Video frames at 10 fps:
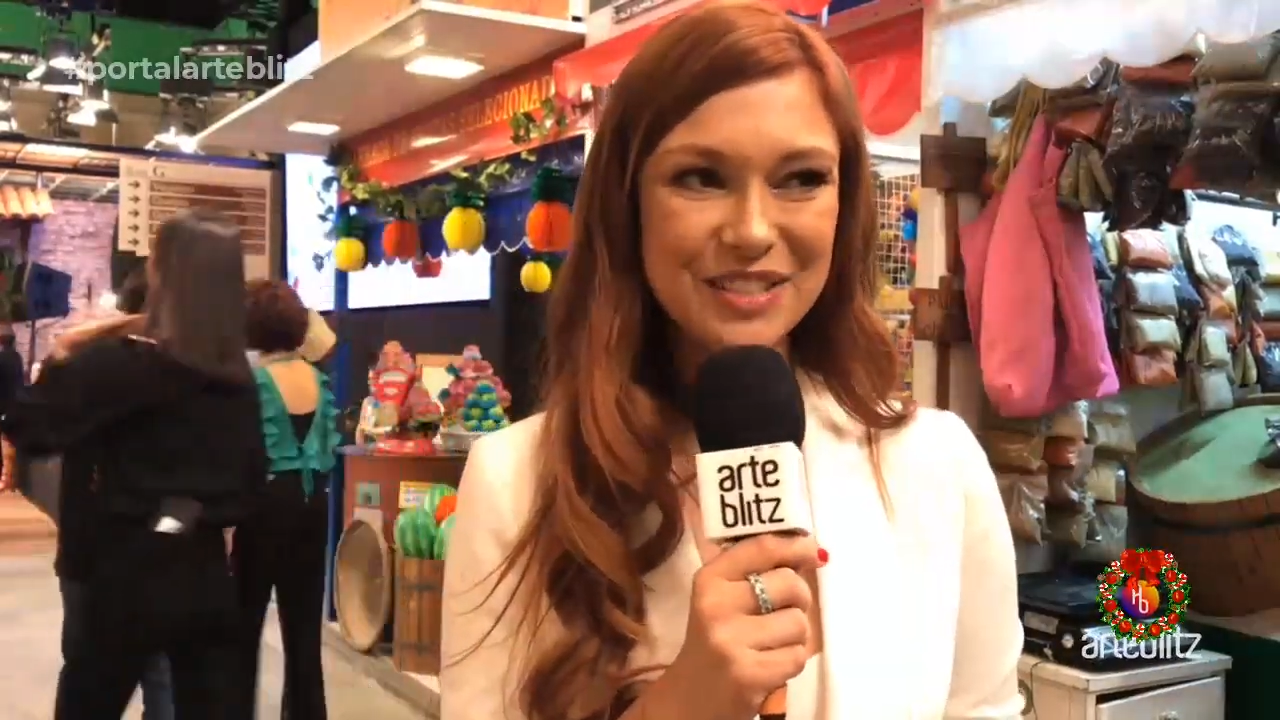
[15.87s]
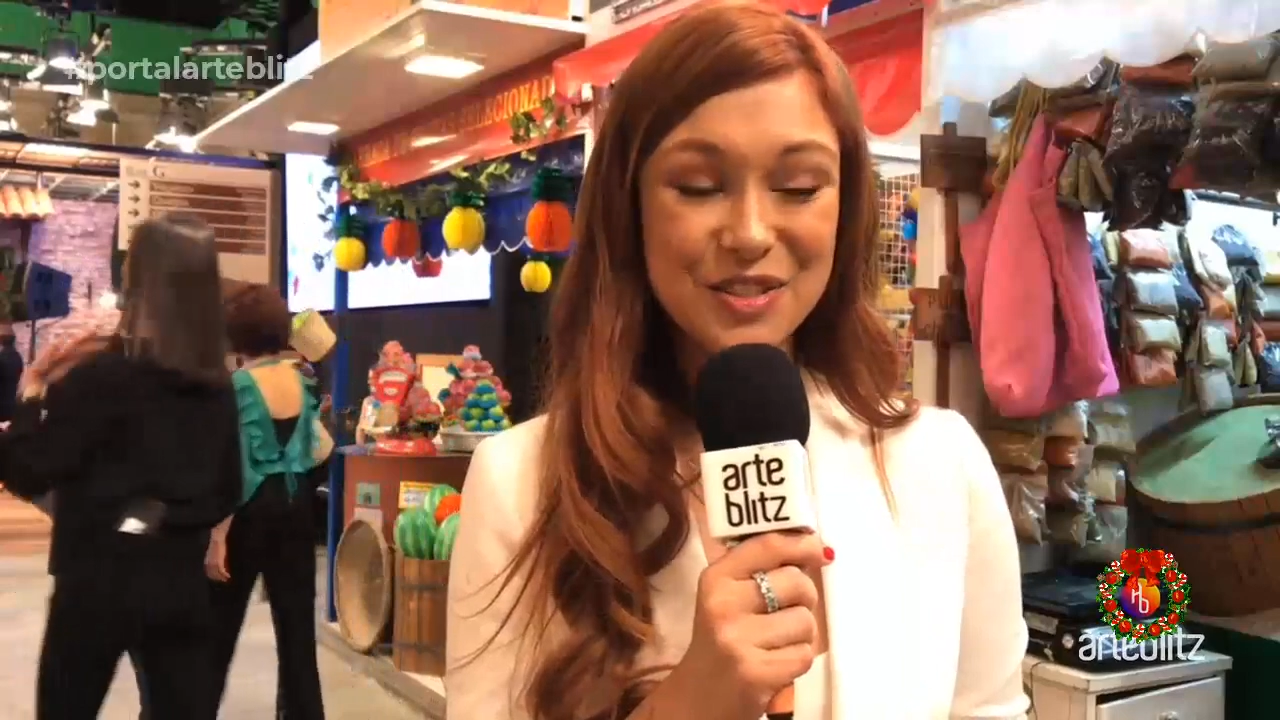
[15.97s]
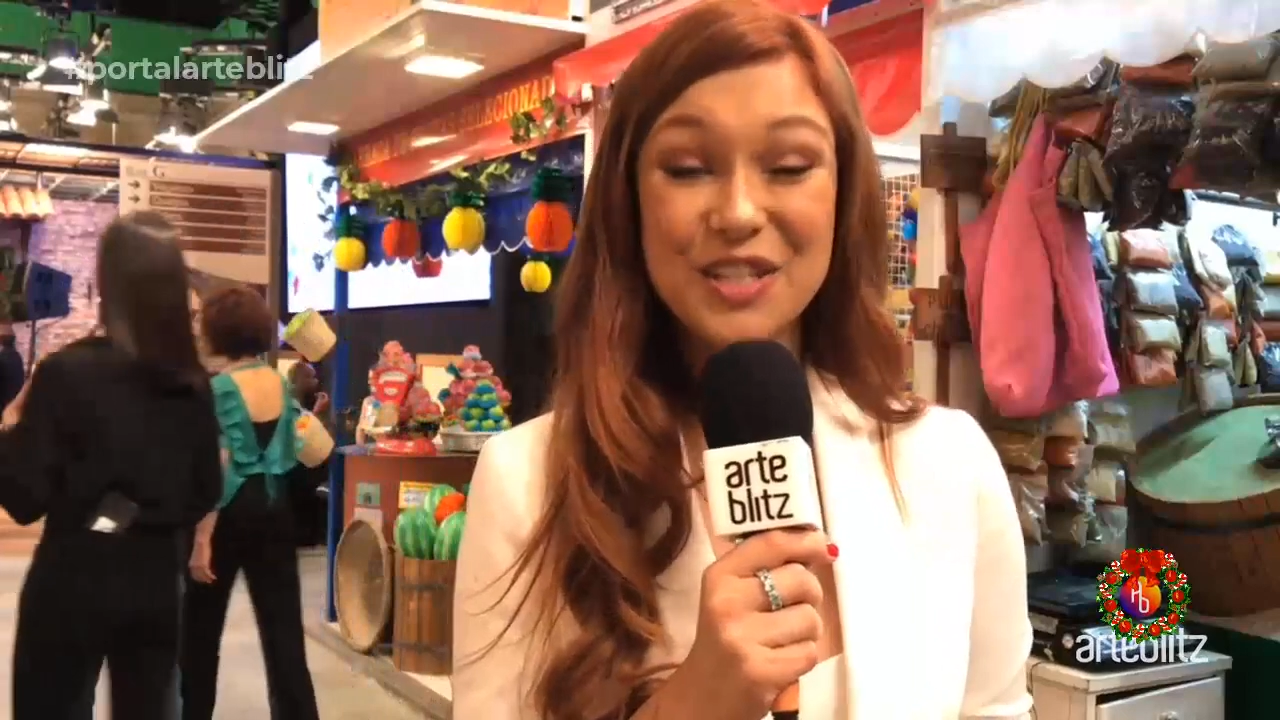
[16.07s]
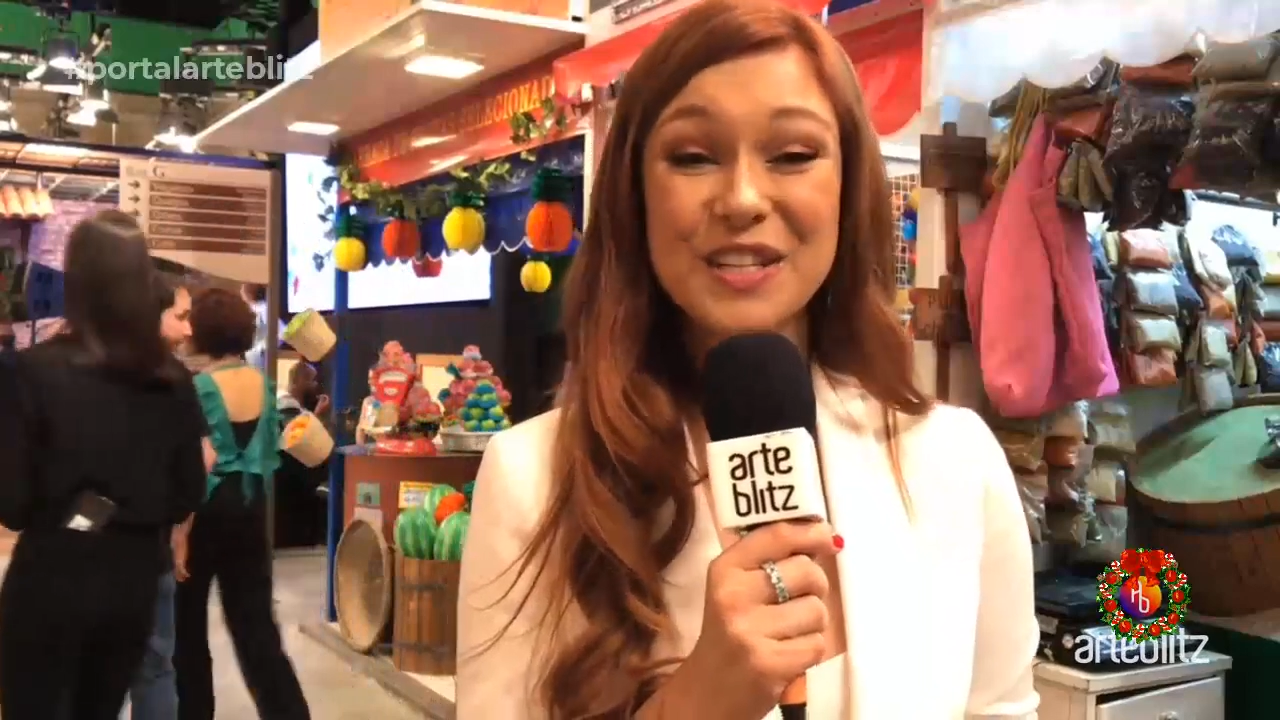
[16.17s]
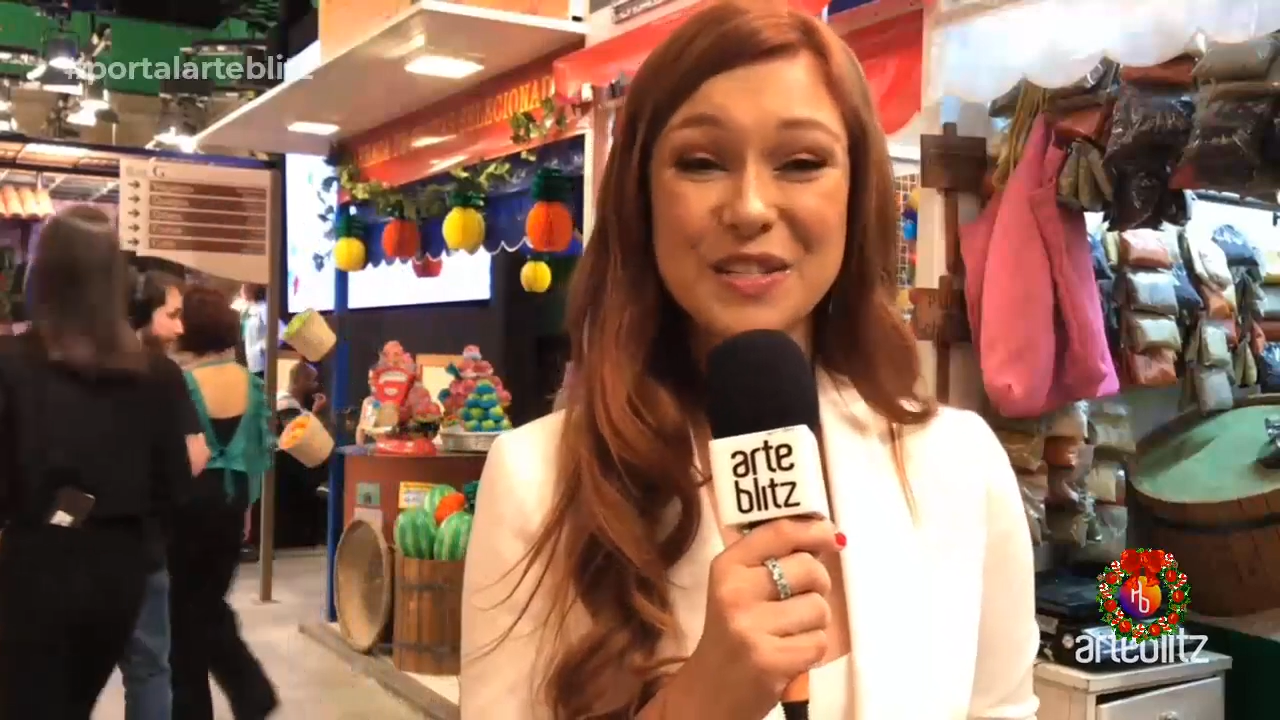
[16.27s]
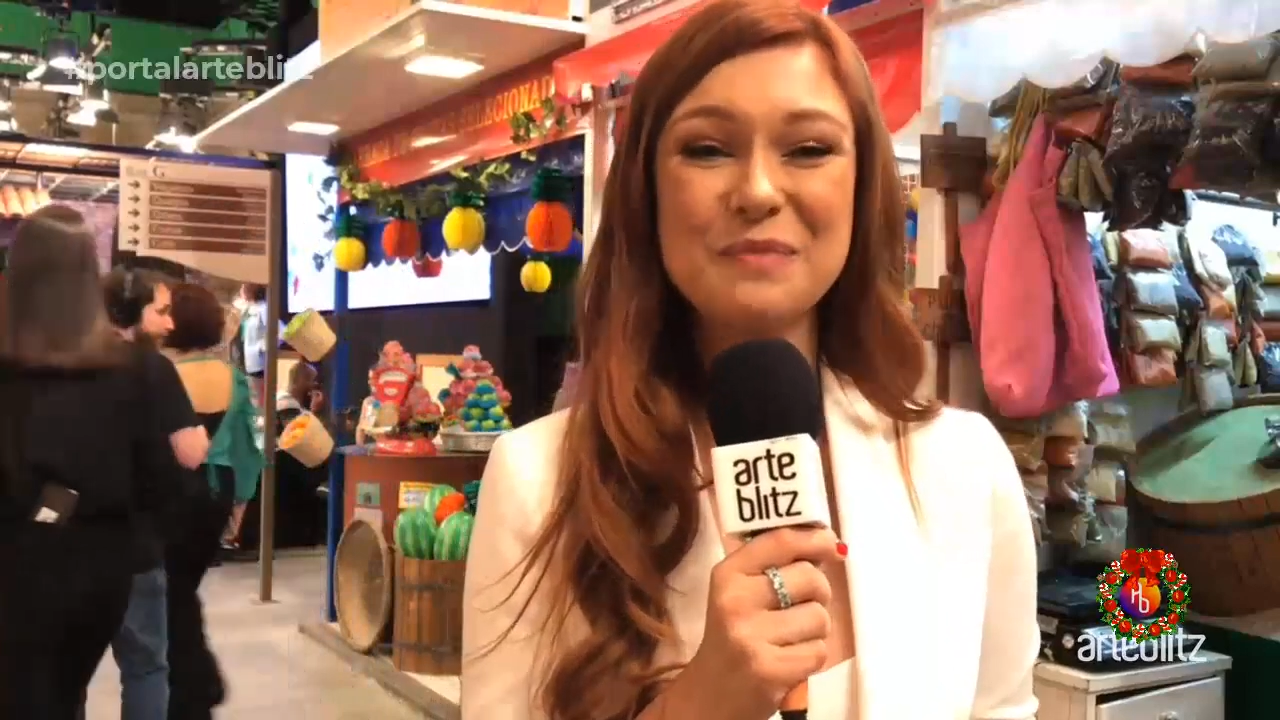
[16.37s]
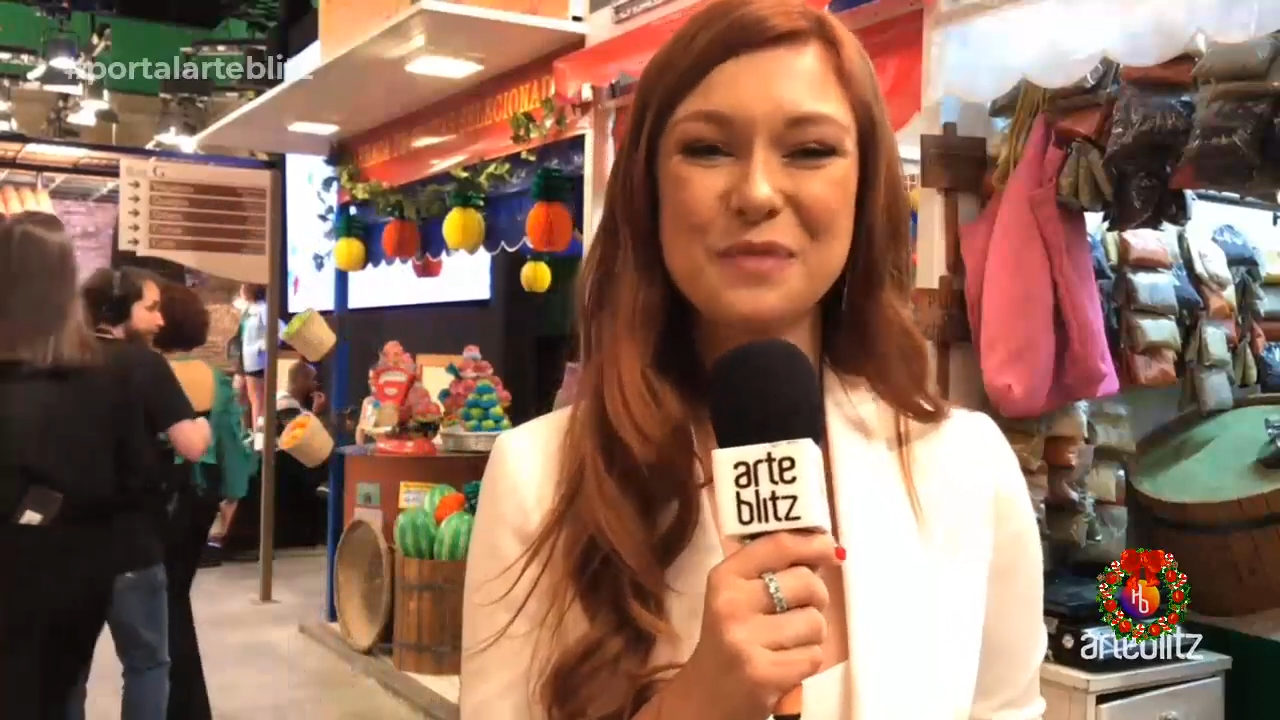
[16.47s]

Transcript: diz